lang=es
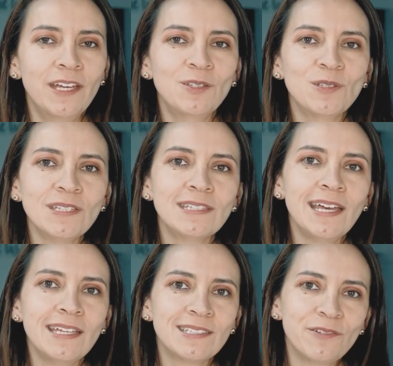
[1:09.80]
Entonces,
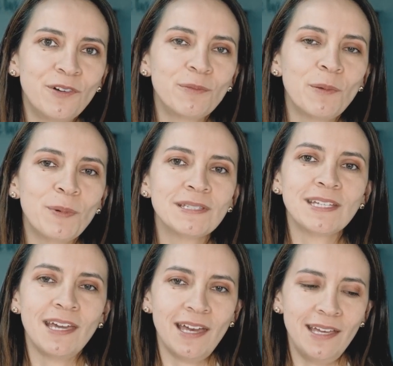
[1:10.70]
de esta forma, pues
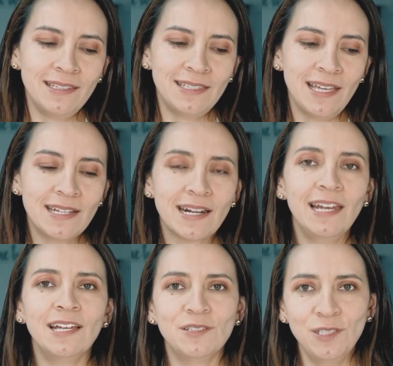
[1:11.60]
se, se
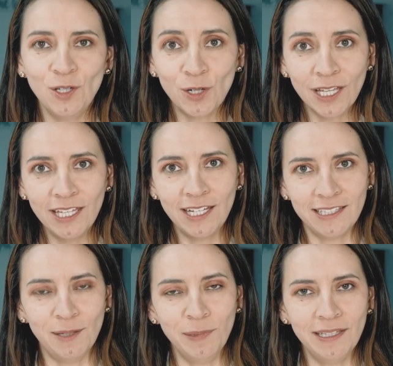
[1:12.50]
relaciona
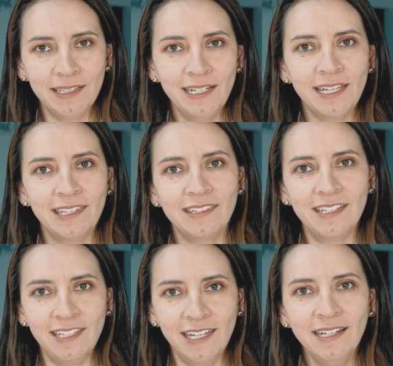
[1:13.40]
directamente la
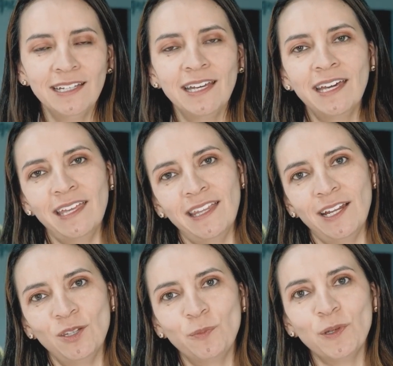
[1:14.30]
ingeniería,
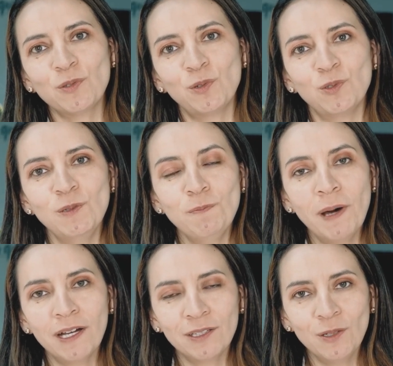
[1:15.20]
generando pues unos
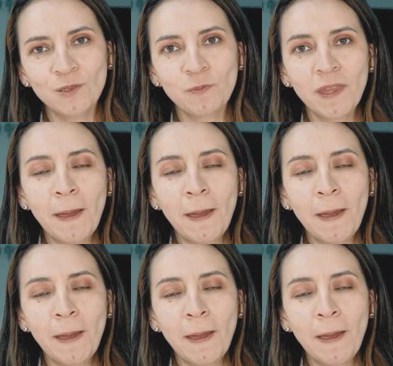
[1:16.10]
impactos,